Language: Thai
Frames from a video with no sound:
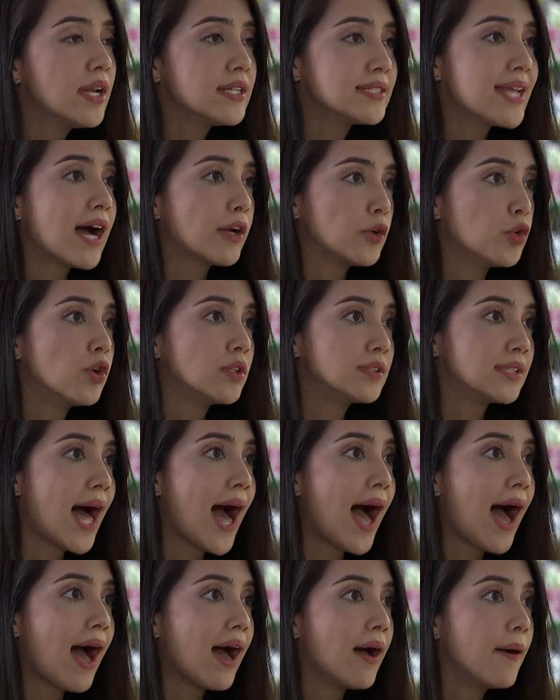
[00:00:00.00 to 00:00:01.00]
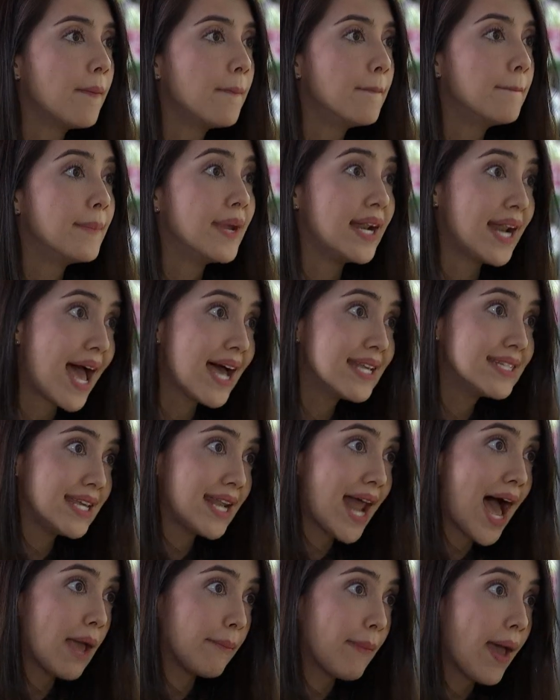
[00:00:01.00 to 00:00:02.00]
ริจาคดวงตามันน่าเสี
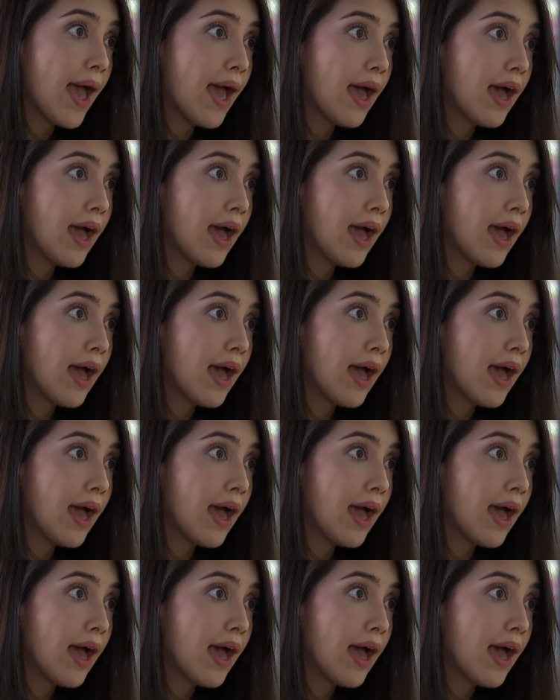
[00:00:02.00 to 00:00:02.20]
ยดายไหม